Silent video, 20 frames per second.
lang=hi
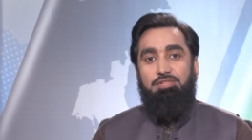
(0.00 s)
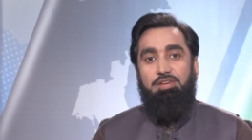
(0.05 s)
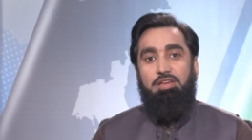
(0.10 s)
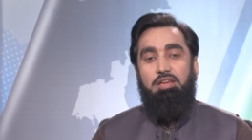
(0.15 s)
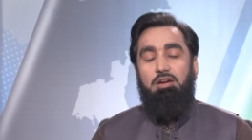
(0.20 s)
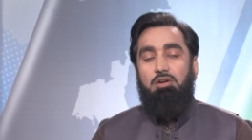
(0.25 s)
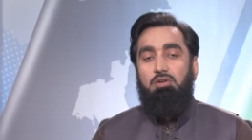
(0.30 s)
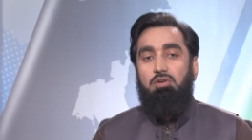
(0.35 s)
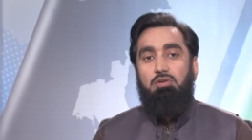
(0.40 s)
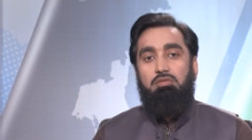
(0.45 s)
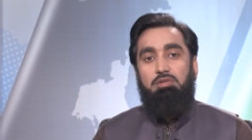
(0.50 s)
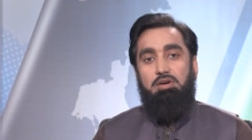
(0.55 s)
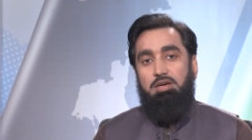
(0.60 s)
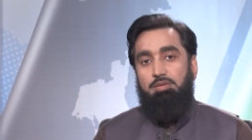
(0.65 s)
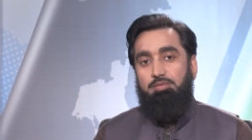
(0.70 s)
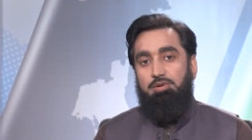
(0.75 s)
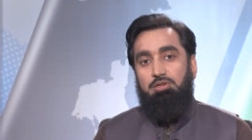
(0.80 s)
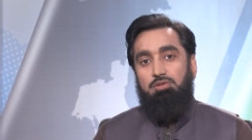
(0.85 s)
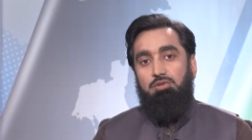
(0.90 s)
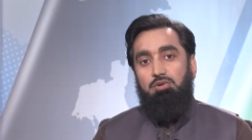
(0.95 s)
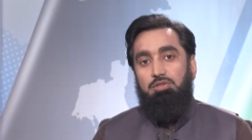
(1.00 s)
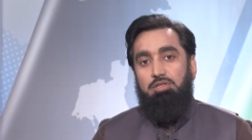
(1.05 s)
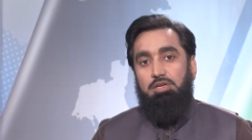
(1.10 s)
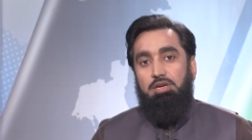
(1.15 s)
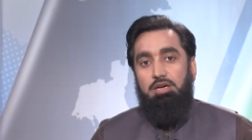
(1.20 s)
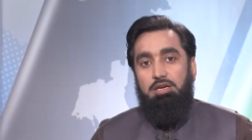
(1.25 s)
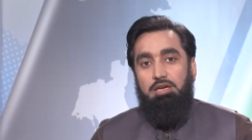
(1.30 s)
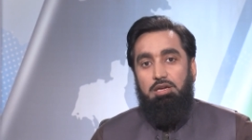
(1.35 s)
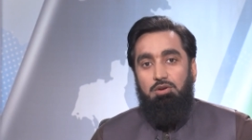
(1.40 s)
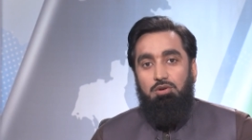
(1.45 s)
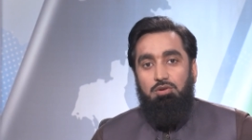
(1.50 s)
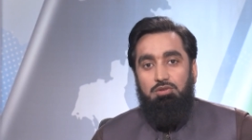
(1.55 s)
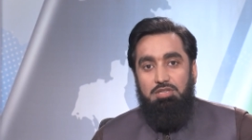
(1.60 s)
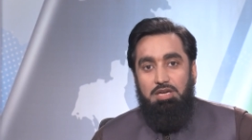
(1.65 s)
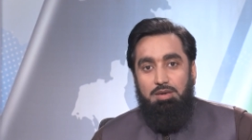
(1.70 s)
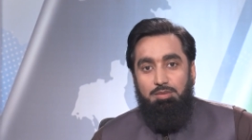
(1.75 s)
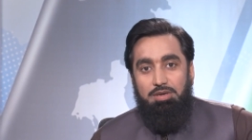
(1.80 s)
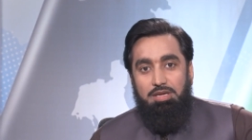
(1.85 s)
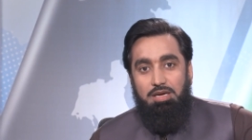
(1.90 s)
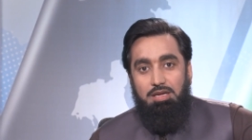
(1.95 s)
फील्ड हो वहाँ फिर दो तरह के लोग
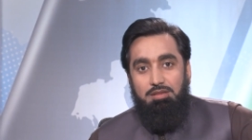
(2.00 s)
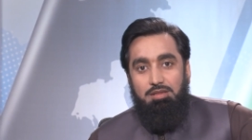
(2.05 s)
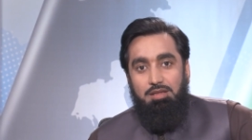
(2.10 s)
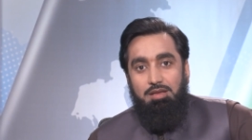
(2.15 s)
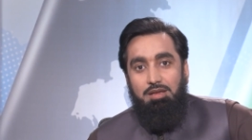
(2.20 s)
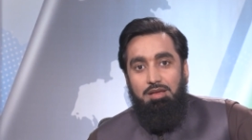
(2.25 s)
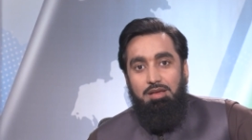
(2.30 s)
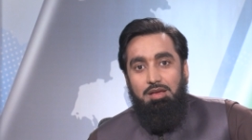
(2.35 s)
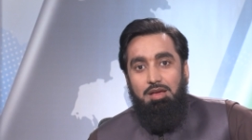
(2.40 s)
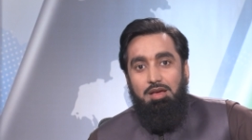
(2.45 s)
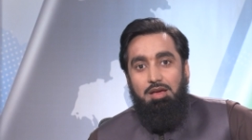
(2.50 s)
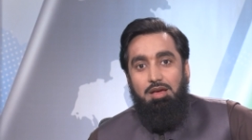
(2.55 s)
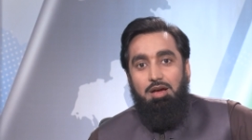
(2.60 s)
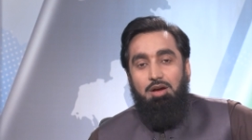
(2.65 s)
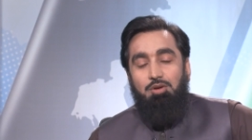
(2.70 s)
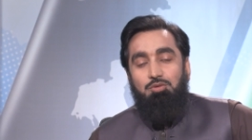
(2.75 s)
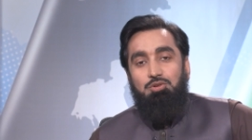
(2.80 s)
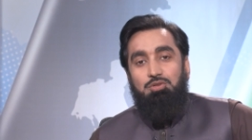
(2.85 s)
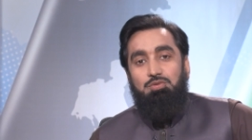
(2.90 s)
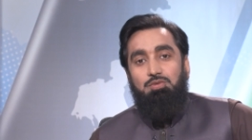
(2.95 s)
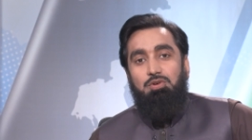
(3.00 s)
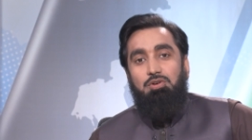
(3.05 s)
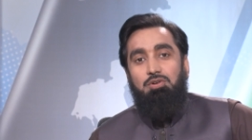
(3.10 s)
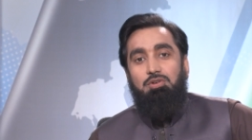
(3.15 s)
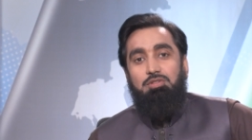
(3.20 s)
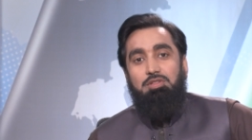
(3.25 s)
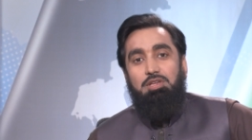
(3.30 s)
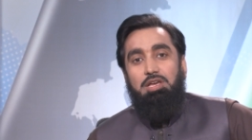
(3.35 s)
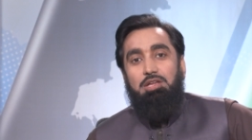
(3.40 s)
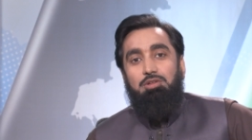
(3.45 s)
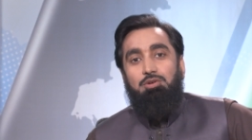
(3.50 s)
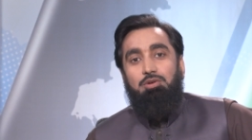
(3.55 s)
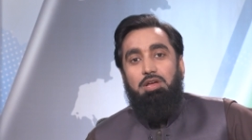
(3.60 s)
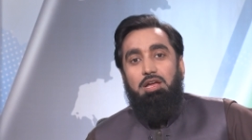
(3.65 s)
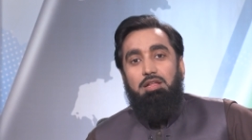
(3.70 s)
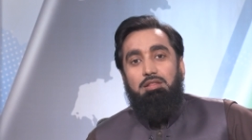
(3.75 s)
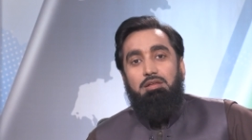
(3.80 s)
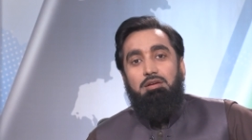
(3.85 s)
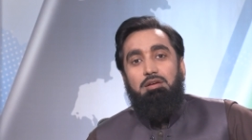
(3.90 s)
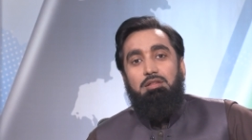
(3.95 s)
सामने आते हैं कुछ वो होते हैं जो
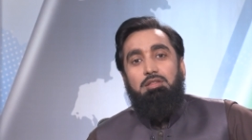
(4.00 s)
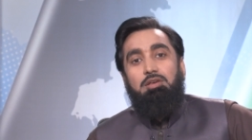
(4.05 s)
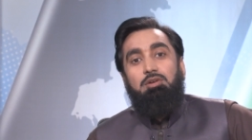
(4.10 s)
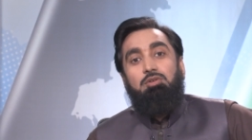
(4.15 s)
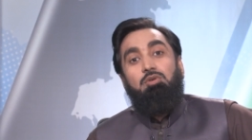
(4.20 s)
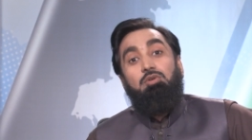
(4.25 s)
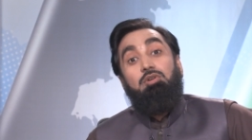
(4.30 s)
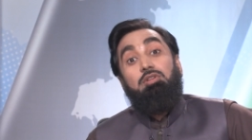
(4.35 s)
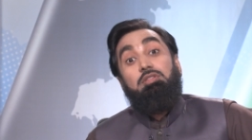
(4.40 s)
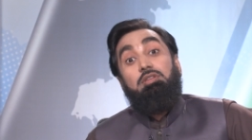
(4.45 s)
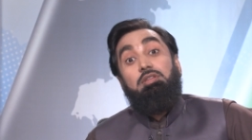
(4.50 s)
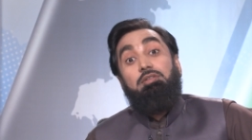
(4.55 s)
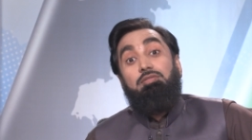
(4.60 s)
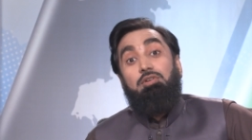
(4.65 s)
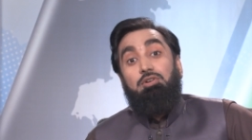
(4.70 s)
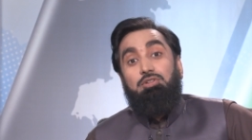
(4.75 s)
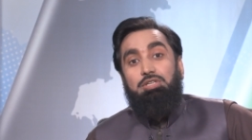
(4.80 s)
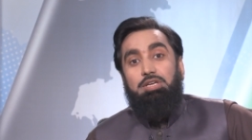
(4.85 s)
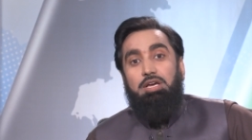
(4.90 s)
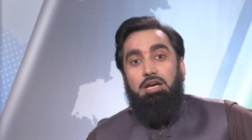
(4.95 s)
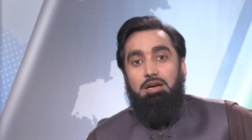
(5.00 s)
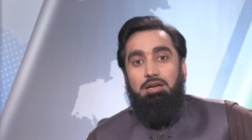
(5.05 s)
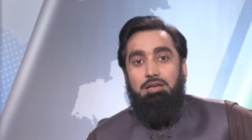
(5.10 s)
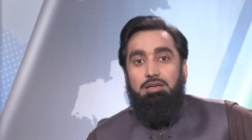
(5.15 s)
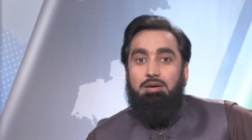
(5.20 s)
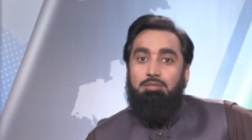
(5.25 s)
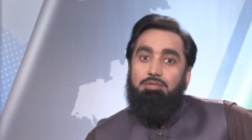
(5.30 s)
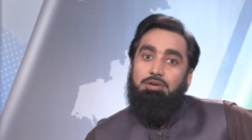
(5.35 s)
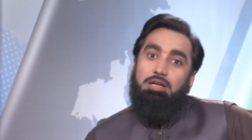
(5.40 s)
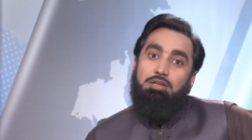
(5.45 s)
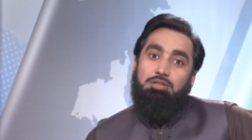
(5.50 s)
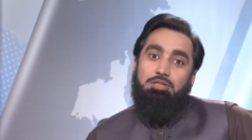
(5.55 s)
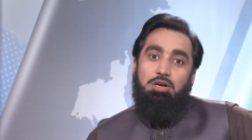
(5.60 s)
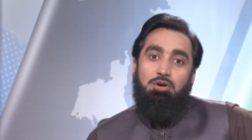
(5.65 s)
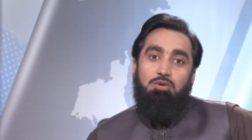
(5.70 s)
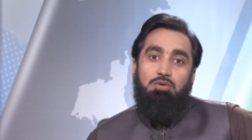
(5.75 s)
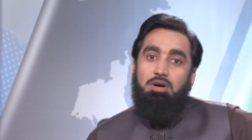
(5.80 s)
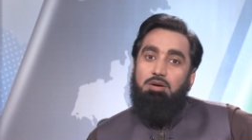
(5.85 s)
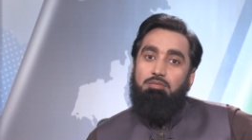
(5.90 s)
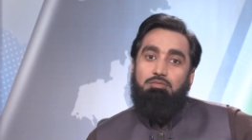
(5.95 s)
कहते हैं कि देखो कितनी फ़ौजें आ गई अब डर
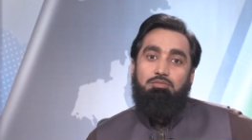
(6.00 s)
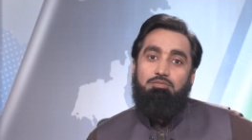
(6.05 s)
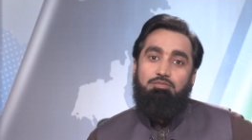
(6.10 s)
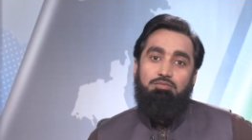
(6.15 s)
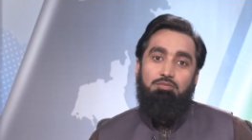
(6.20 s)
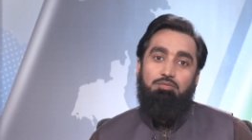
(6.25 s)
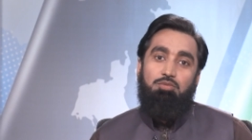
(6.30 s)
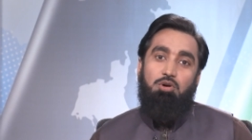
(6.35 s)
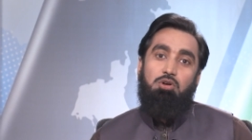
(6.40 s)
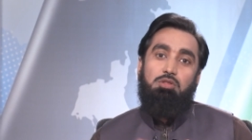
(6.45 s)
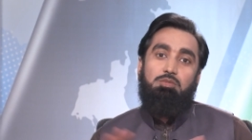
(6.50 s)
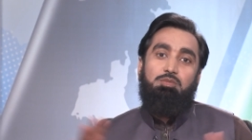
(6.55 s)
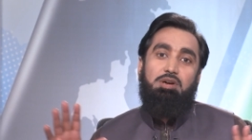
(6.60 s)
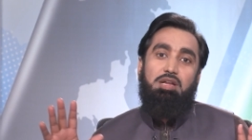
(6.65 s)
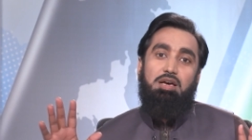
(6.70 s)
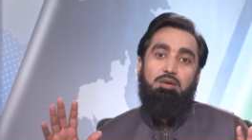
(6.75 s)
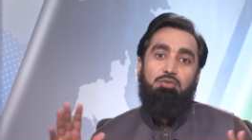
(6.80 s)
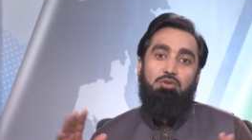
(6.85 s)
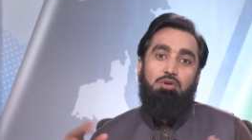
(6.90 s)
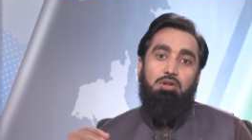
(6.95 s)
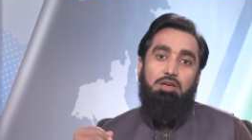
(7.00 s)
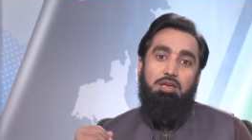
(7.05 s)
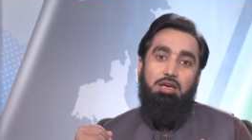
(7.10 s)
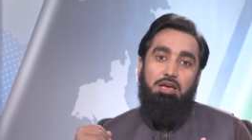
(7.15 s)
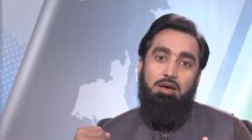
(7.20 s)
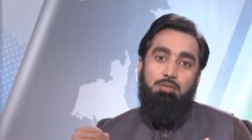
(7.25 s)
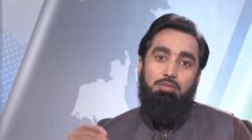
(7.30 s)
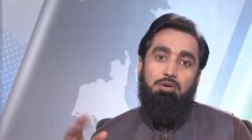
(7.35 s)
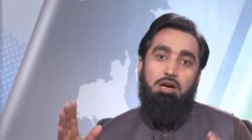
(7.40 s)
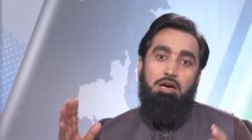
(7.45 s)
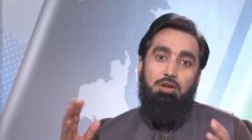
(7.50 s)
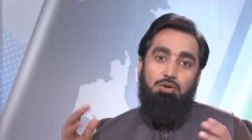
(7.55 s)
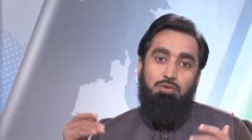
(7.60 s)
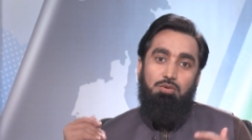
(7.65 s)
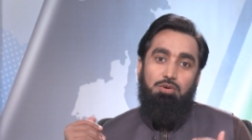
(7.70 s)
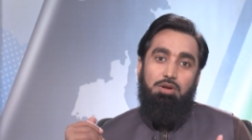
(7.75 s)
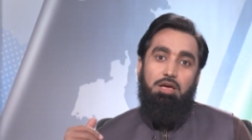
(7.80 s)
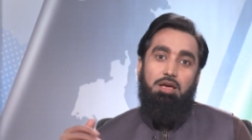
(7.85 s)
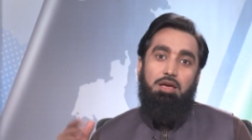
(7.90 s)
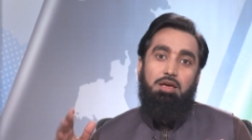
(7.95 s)
जाओ अब बहुत बड़ा मुल्क है अब
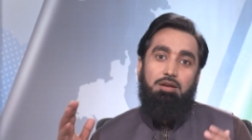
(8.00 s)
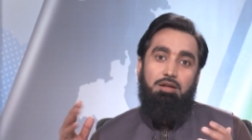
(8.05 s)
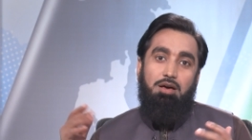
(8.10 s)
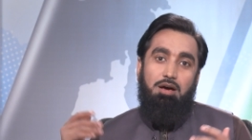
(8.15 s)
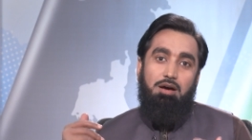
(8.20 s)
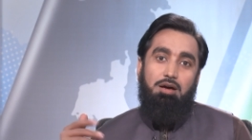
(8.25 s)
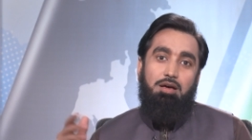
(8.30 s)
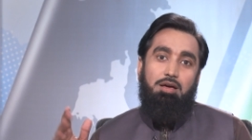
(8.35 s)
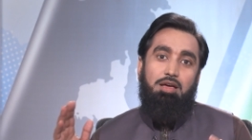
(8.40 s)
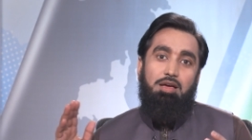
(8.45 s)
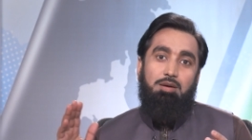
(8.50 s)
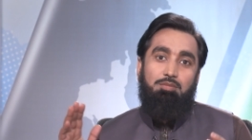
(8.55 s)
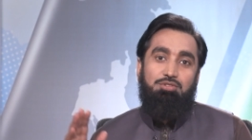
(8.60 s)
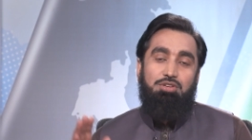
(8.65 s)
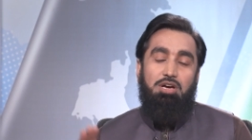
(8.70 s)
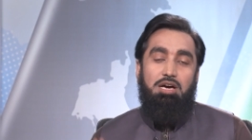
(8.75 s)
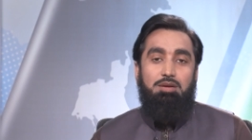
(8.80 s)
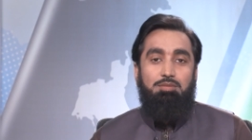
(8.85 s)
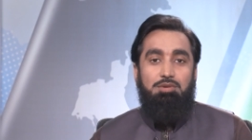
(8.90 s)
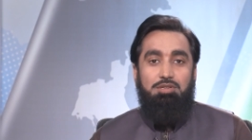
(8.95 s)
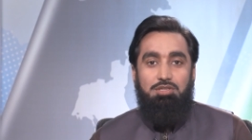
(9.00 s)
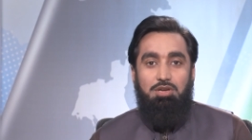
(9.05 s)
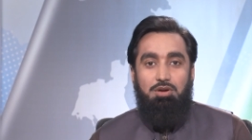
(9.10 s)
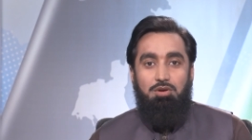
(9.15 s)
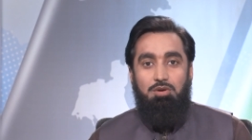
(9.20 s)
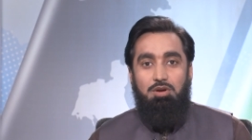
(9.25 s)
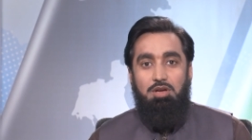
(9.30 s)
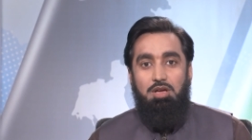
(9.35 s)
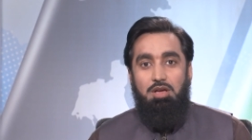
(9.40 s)
कानून है ला है अब जान बचाओ